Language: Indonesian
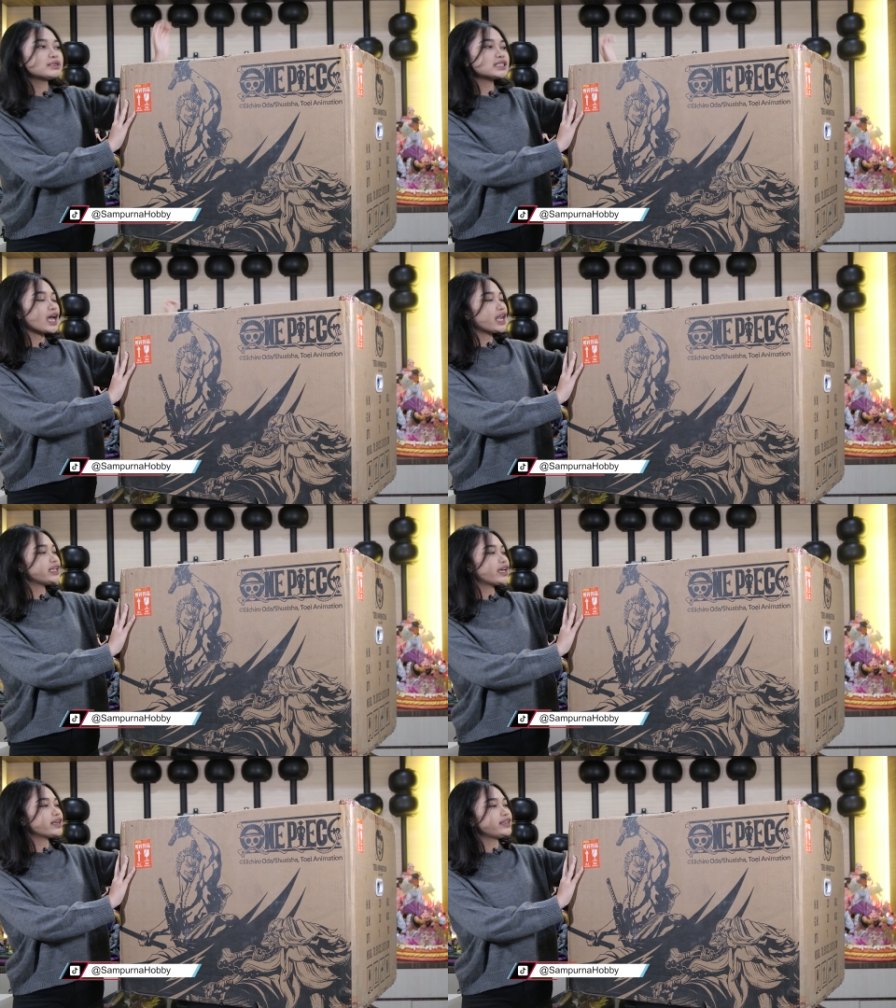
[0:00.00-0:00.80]
Bisa
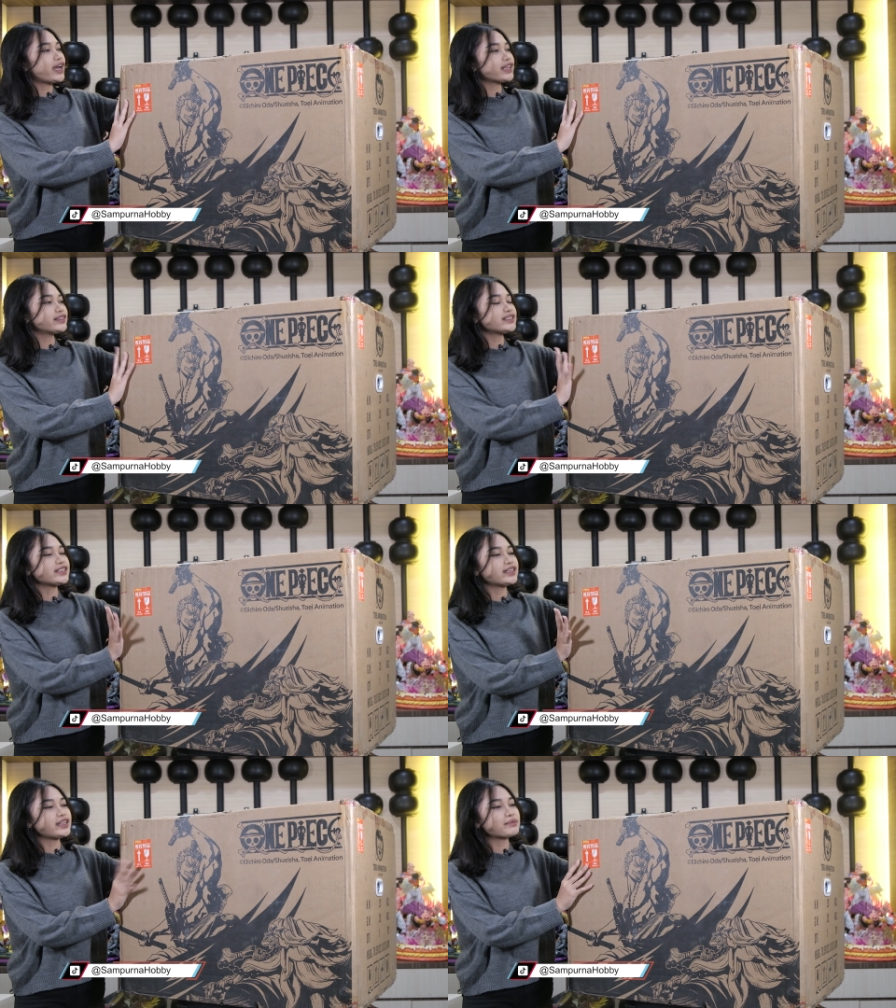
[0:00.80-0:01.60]
kalian lihat di
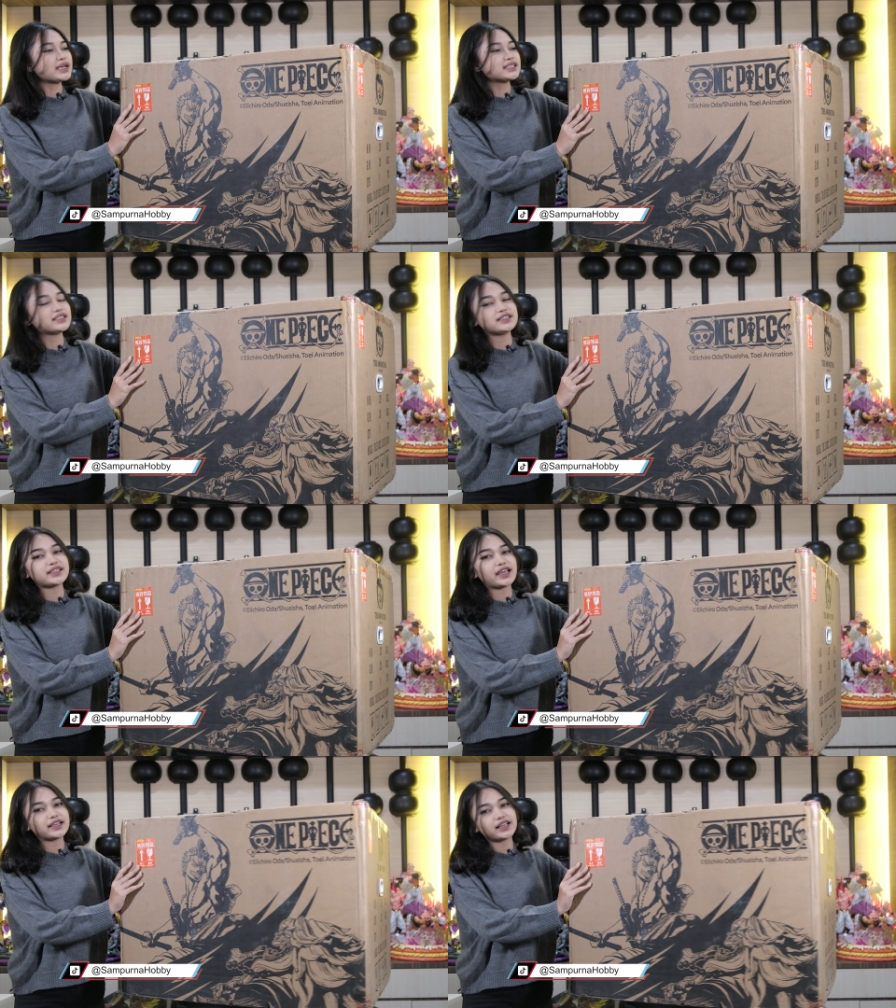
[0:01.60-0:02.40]
sini masih
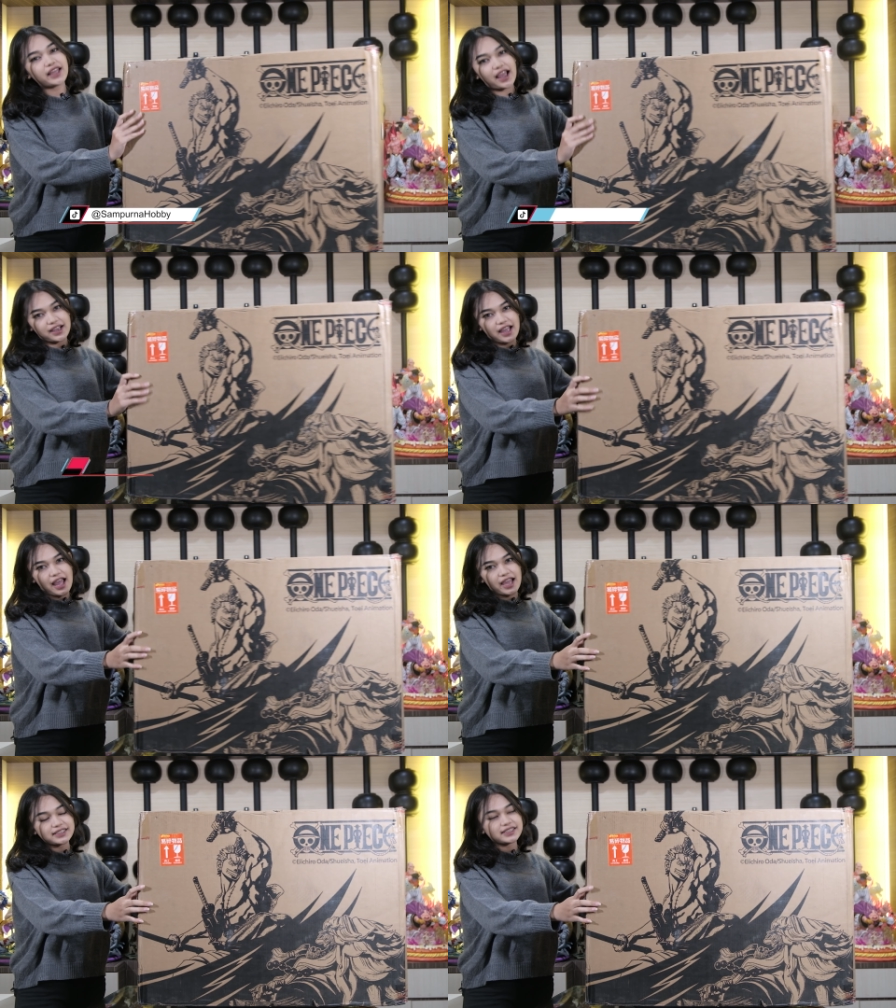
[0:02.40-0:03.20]
disegel ya
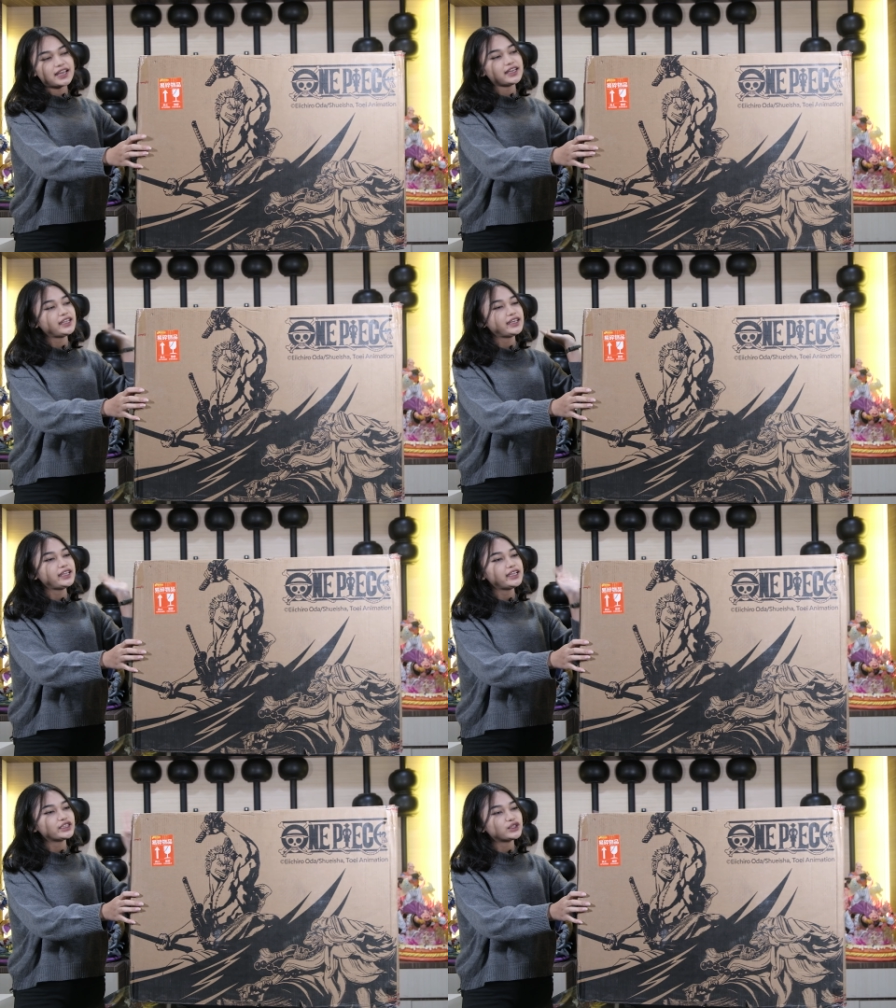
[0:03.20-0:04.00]
guys dan
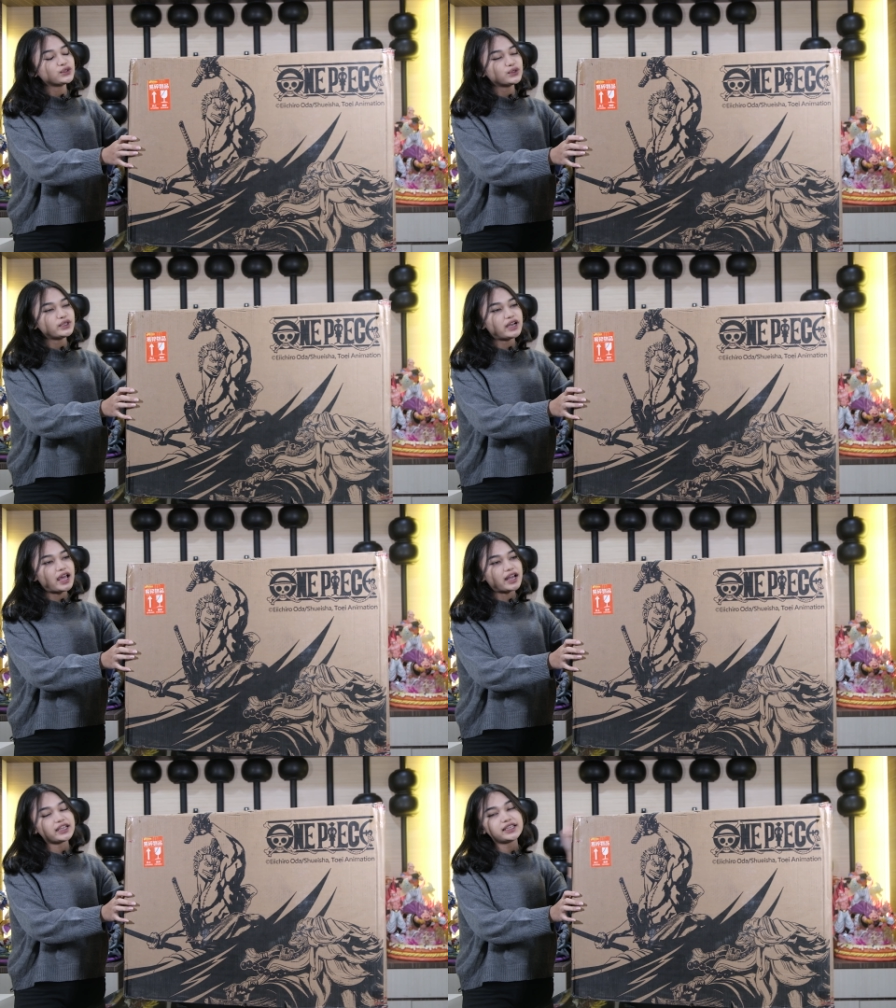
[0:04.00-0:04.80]
ini itu
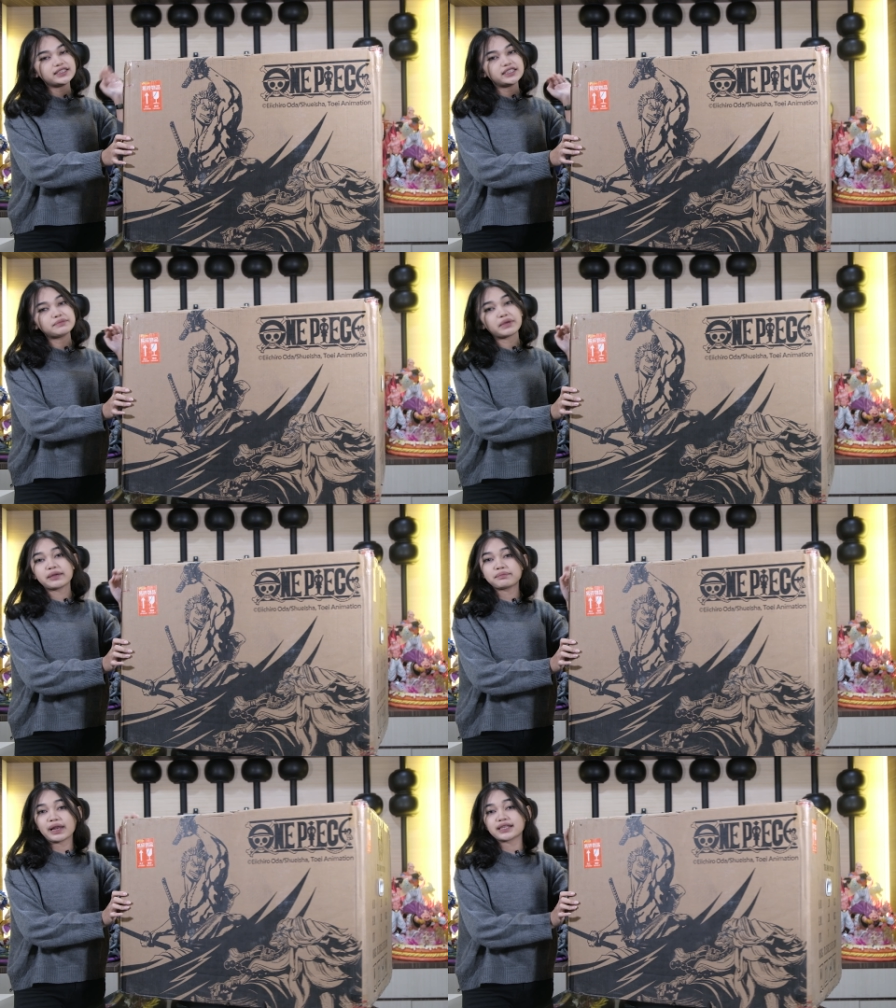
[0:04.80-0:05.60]
dari
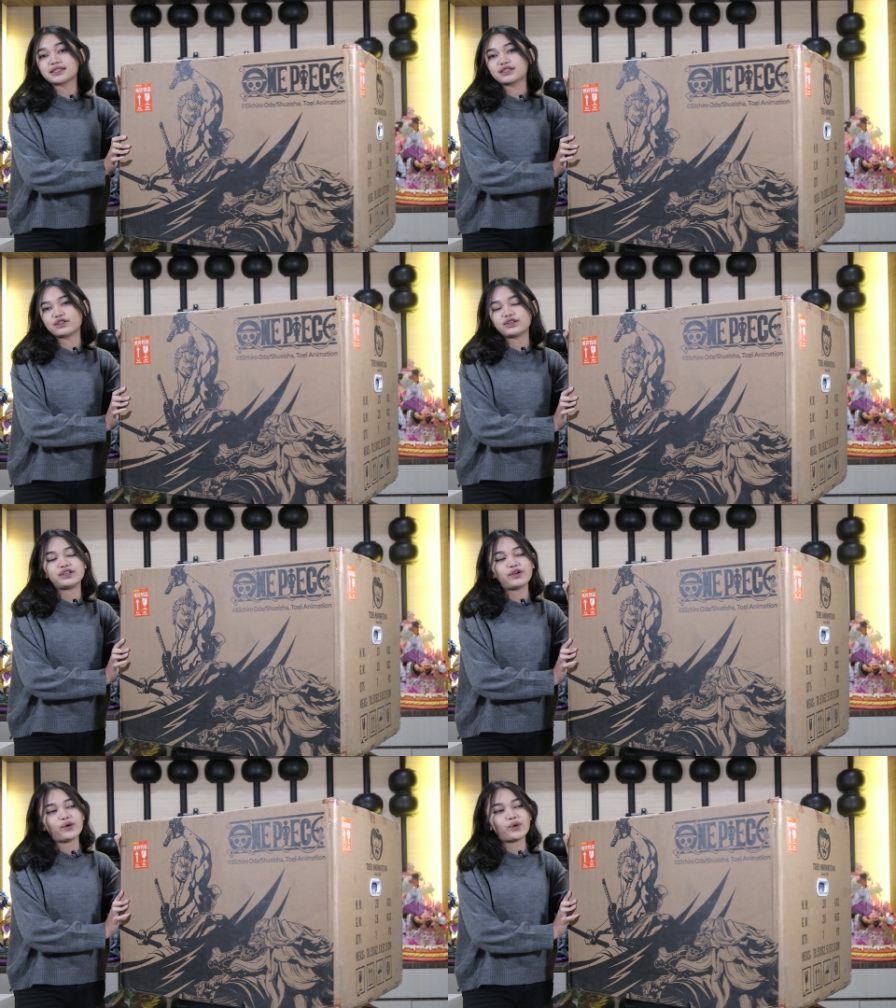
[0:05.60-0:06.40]
Gmail Play
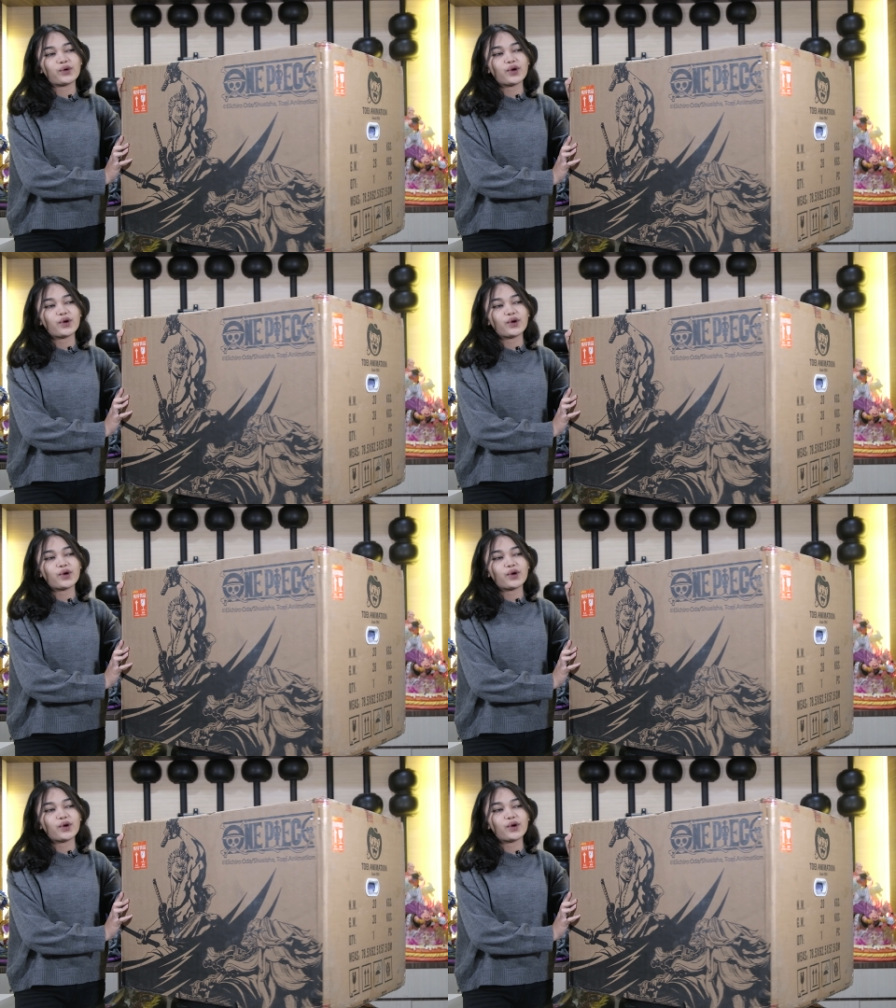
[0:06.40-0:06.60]
Studio.